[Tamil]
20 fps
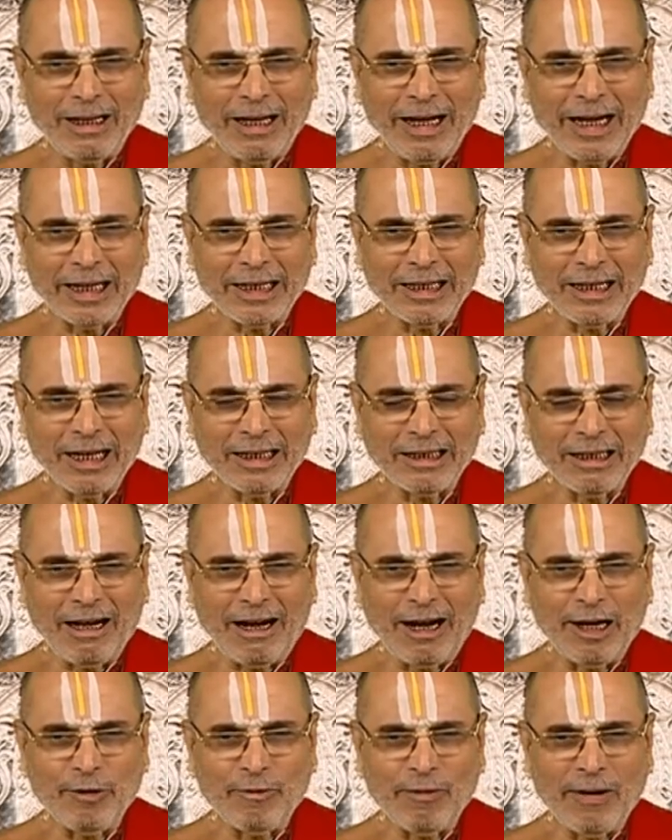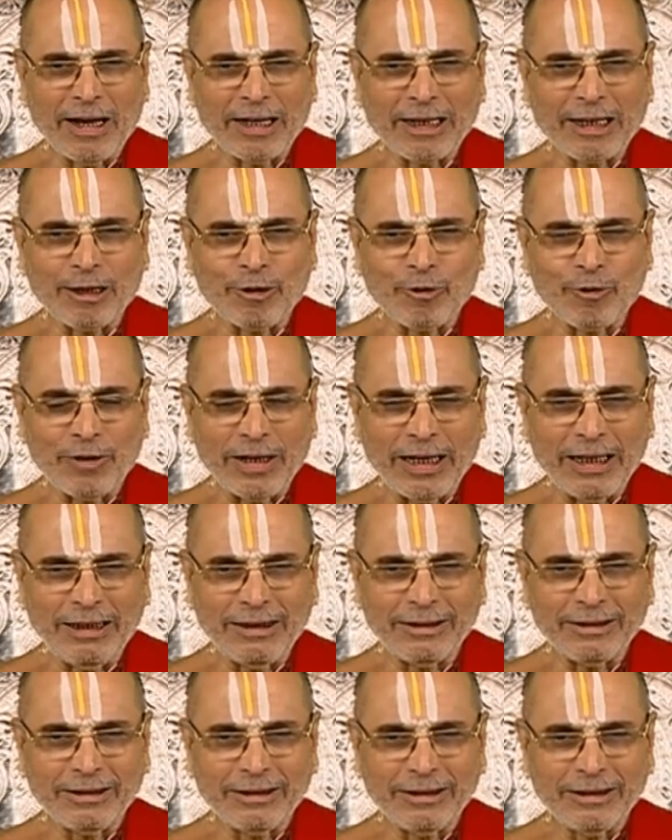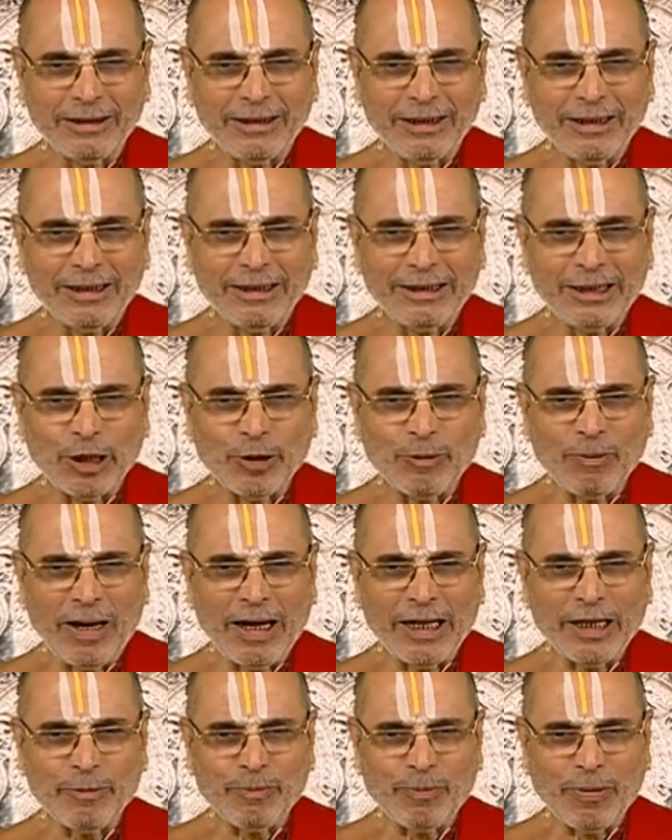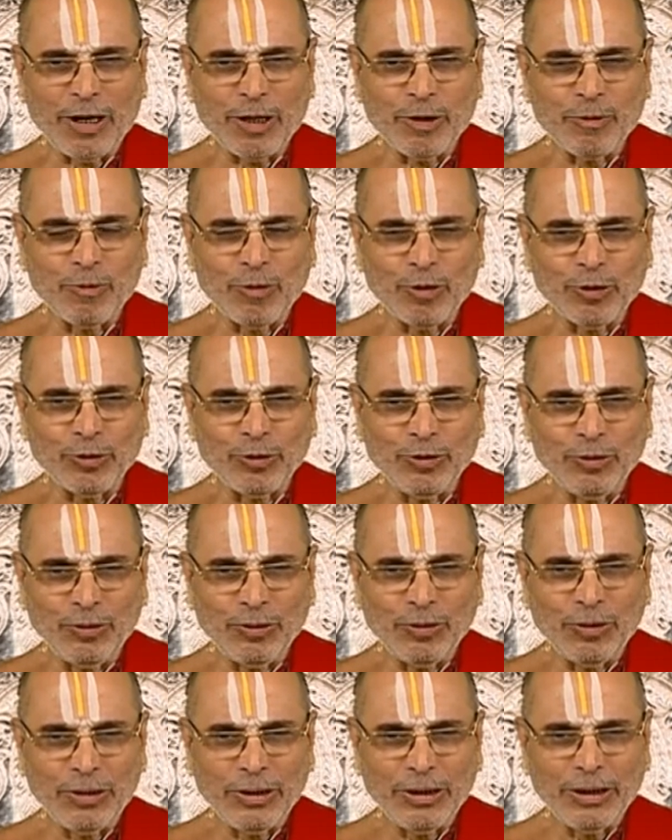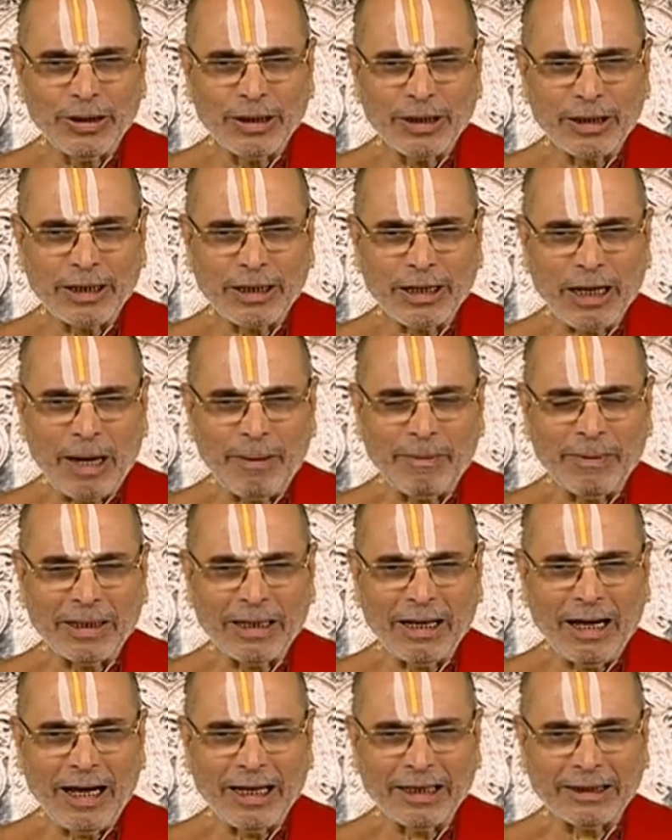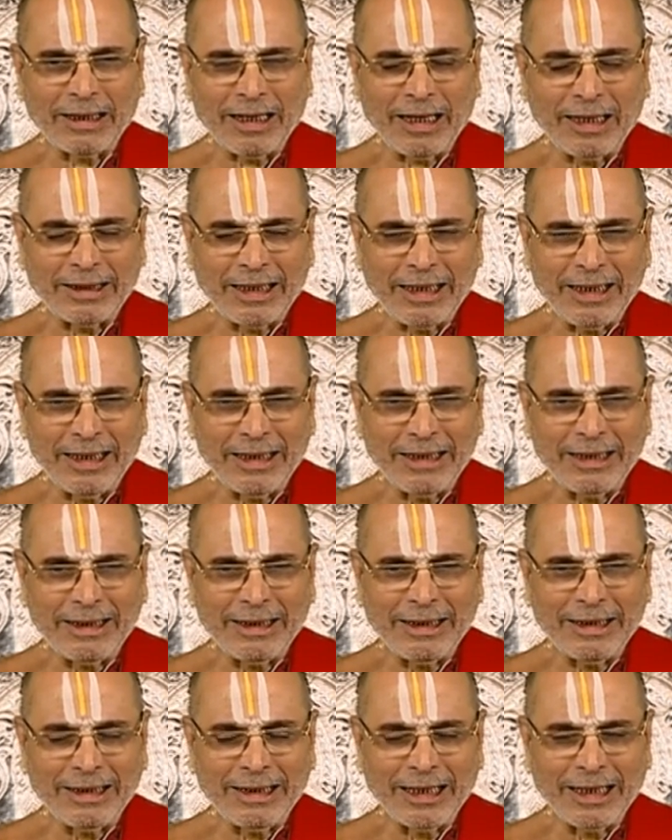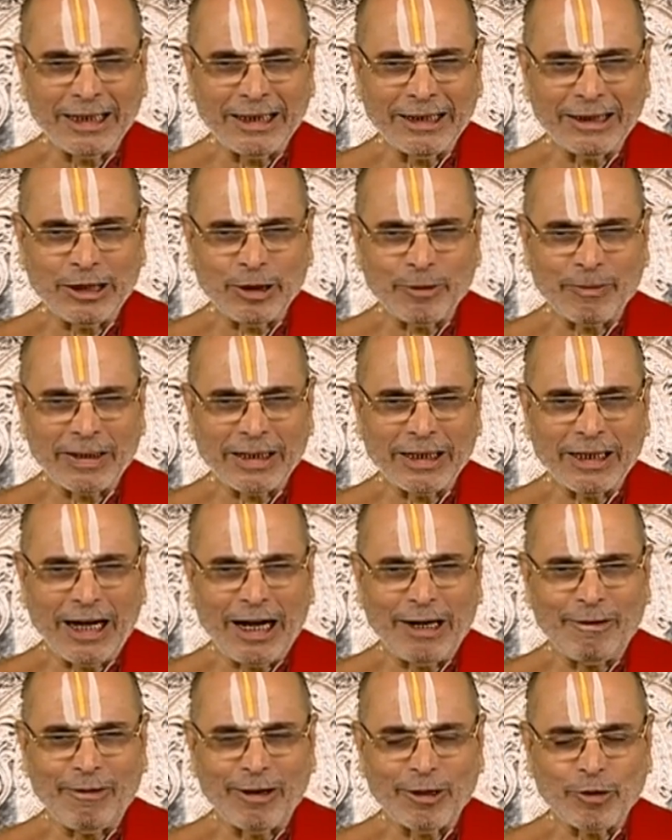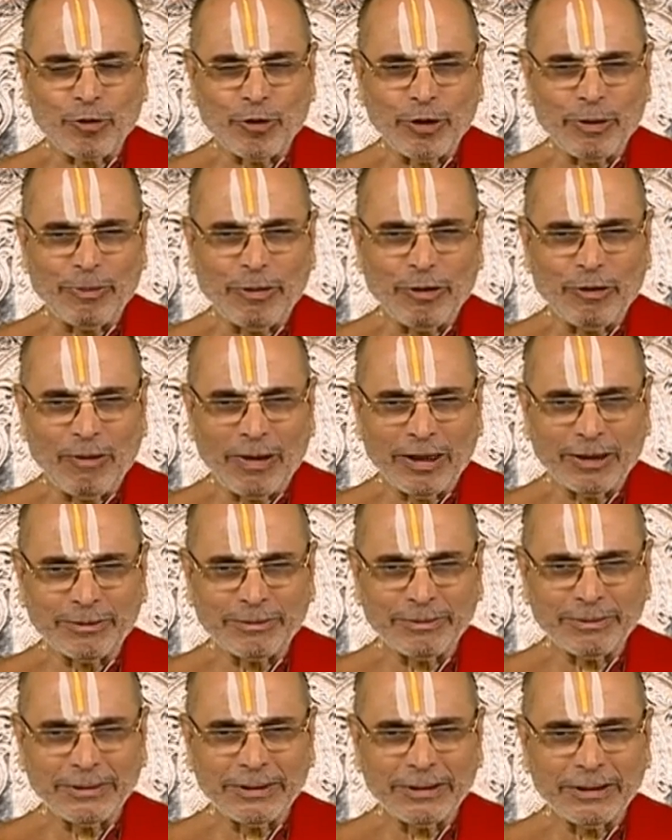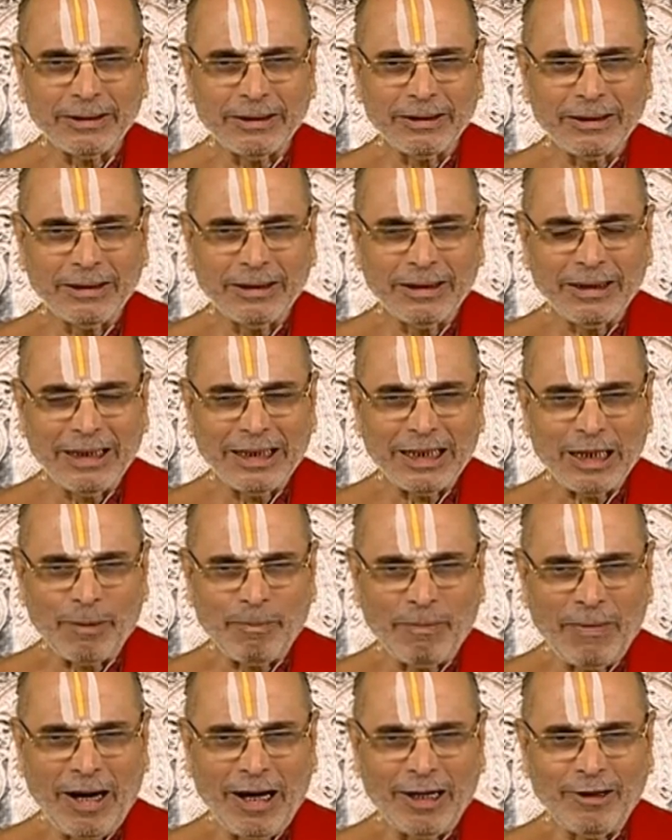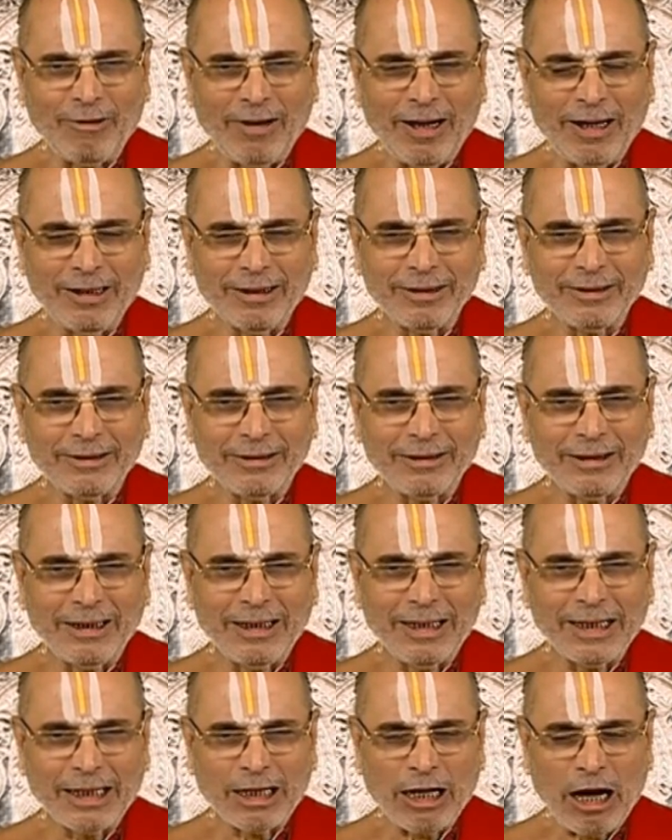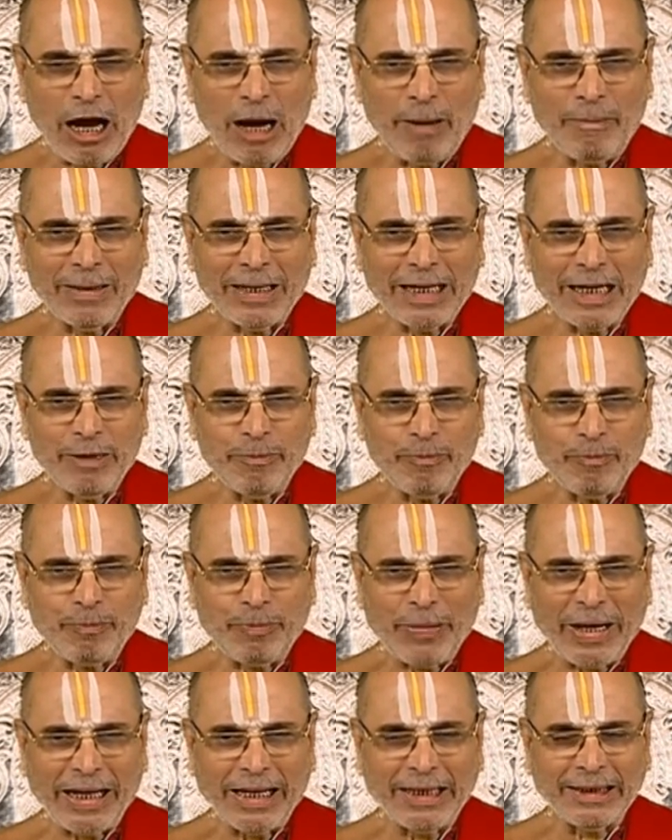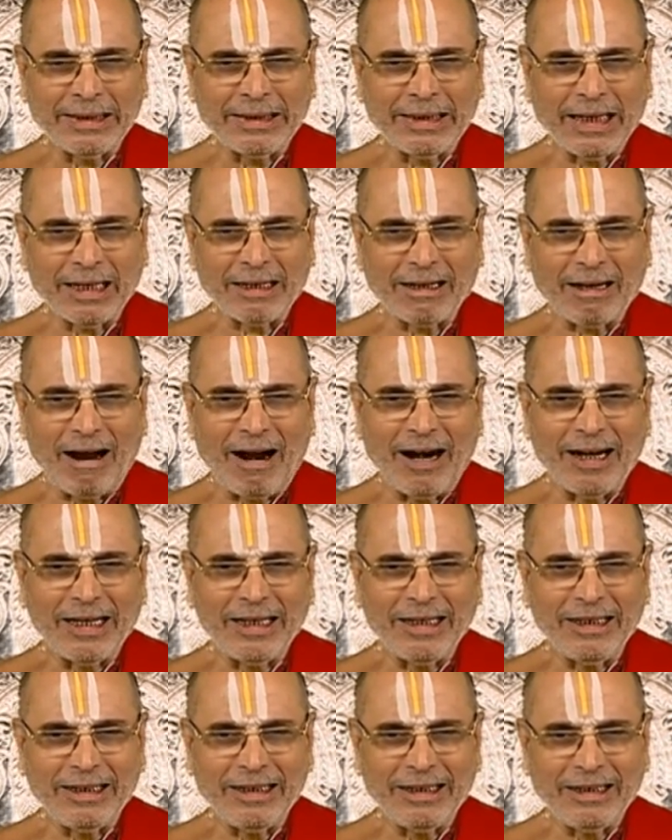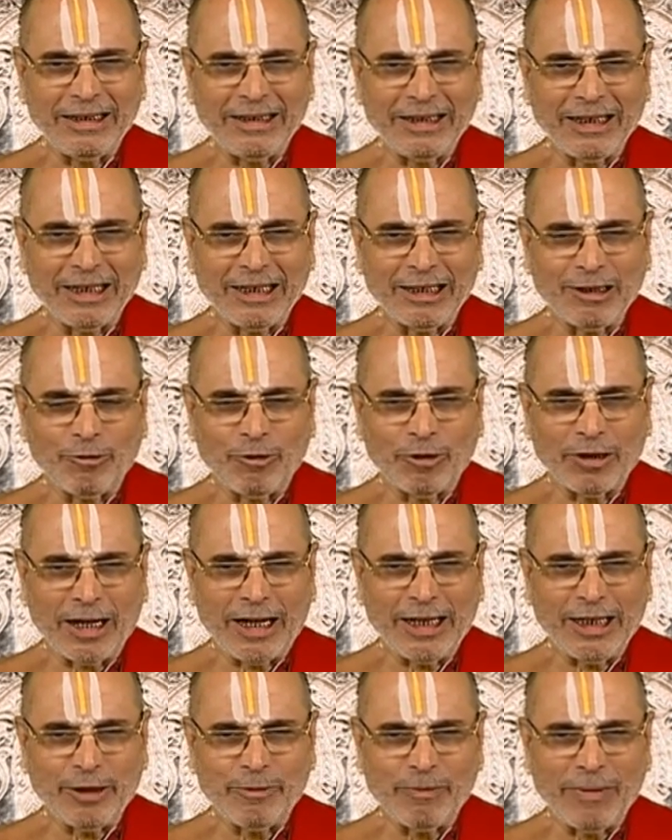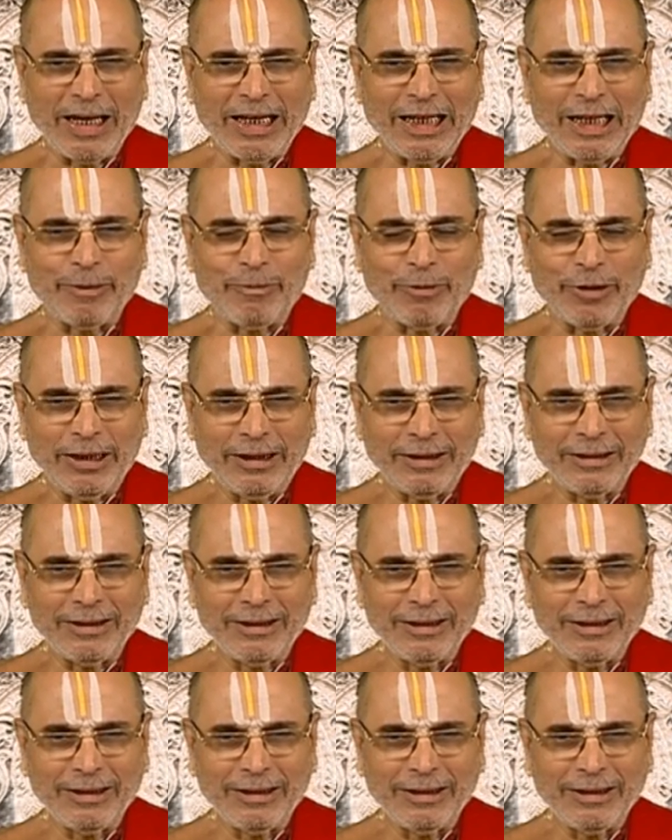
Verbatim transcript: ஆகையினால்தான் ஆழ்வார்கள் கூட திருமாலை பாடும் பொழுது காமனார் என்று திருமங்கி ஆழ்வார் குறிப்பிடுவார் நம்ம ஆழ்வார் காமனை பயந்த காளை என்று ஒரு அடி மேலே போய்